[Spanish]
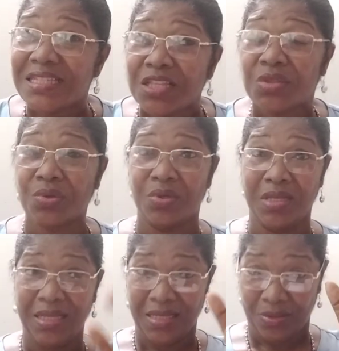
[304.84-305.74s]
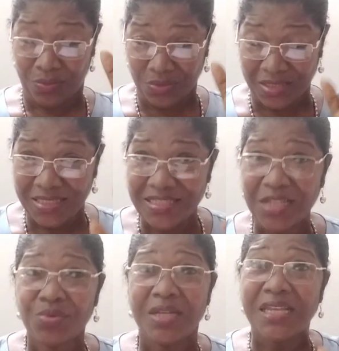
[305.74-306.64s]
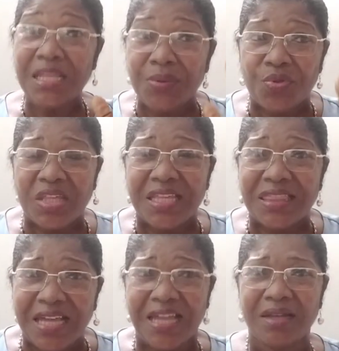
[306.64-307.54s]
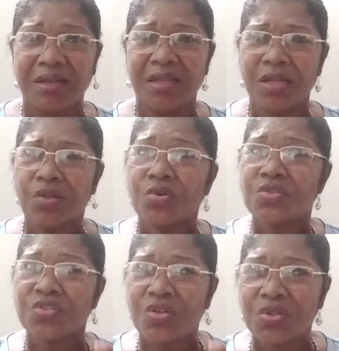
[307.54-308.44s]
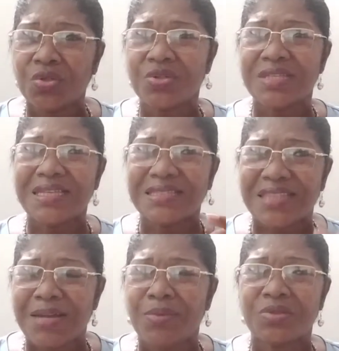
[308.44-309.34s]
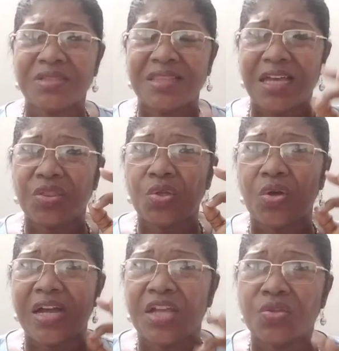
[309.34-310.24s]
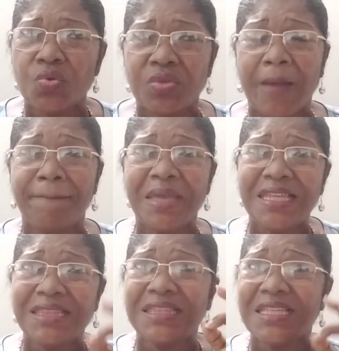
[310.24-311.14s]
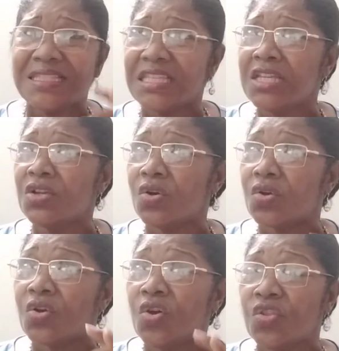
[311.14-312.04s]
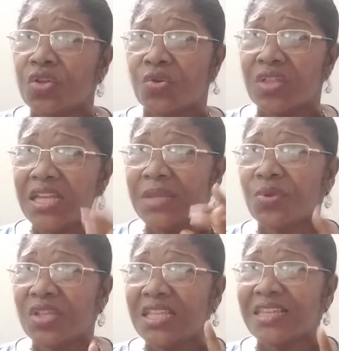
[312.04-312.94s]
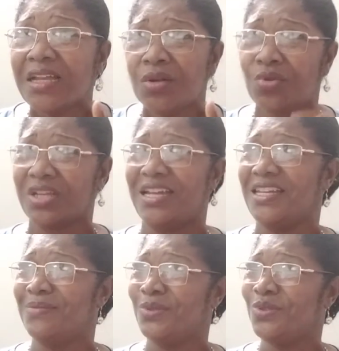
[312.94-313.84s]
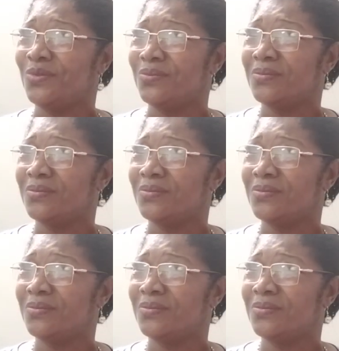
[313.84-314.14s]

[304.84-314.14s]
centro, utilizando el libro digital, nosotros estamos dando ayuda. 25 códigos del libro digital lo regalamos